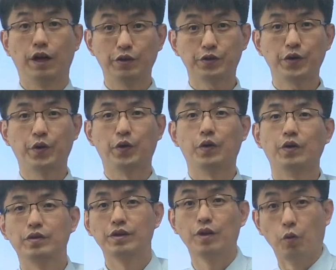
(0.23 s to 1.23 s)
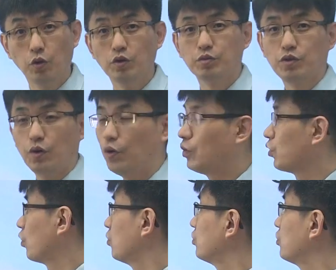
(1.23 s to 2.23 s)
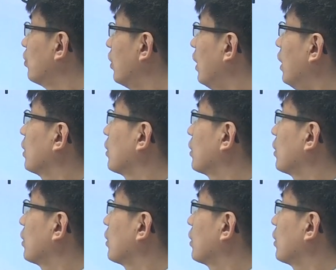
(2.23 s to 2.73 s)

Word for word: 안녕하세요. 네, 오늘부터 여러분들과